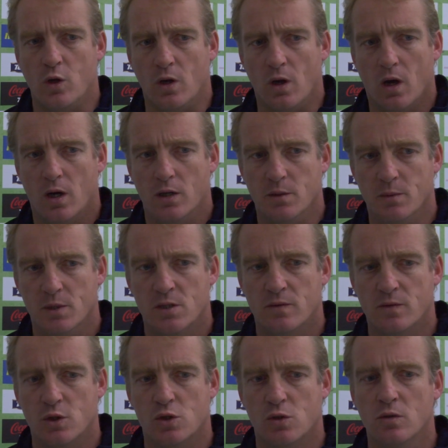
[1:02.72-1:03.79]
Ja, die
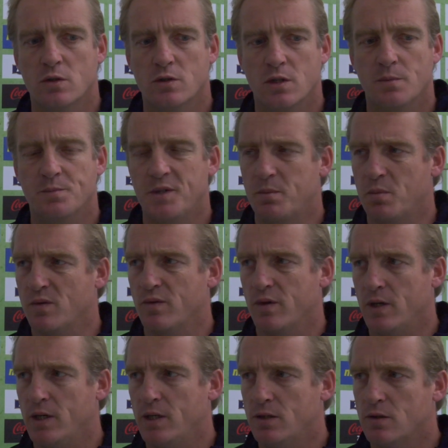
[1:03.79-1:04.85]
Mannschaft der Stunde, sie haben sich
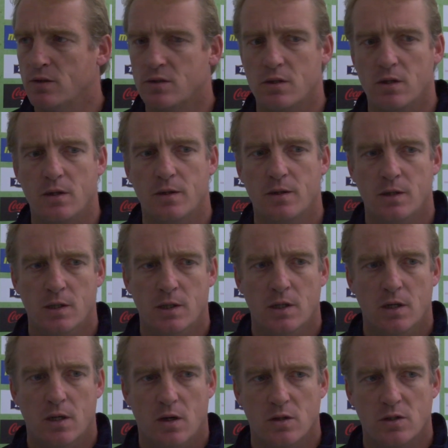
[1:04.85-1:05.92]
befreit aus einer,
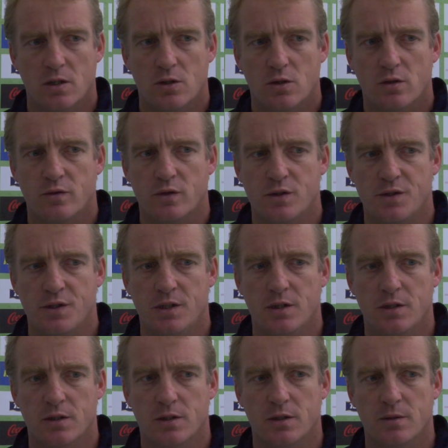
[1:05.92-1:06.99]
aus einer doch für sie
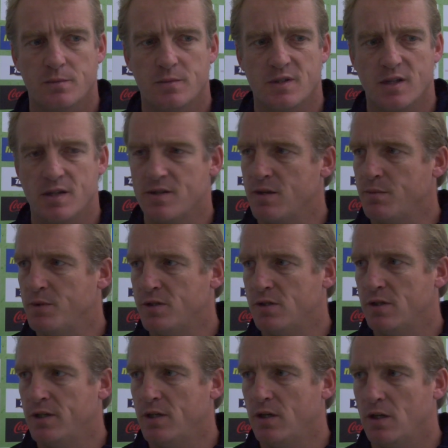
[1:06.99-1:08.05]
ähm, sehr, sehr
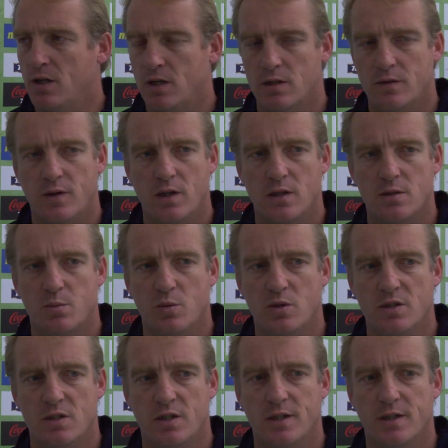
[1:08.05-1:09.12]
misslichen Lage, weil als
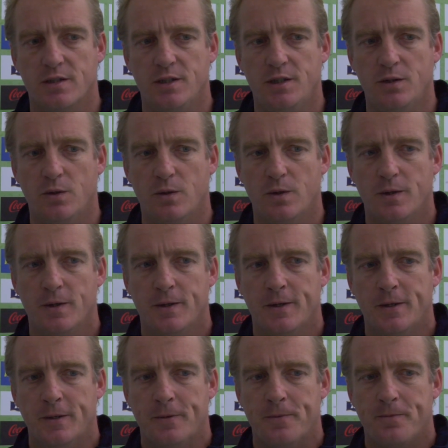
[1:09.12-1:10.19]
Bundesliga-Dino
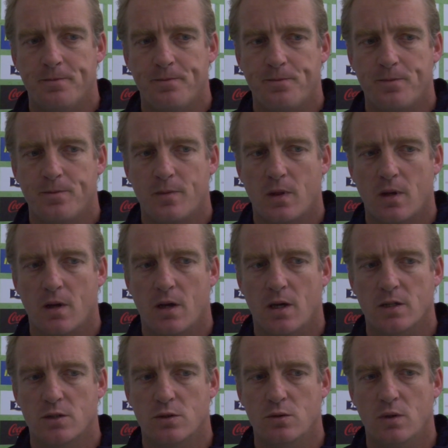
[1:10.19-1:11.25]
hm,
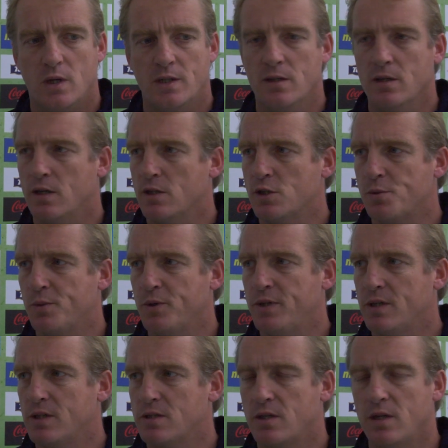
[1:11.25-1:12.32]
hast du andere
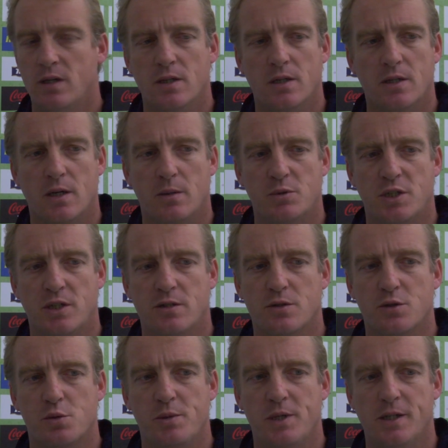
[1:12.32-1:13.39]
Ansprüche, als gegen den Abstieg
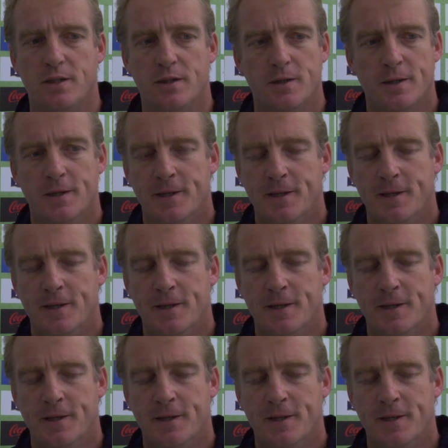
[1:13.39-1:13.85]
zu spielen.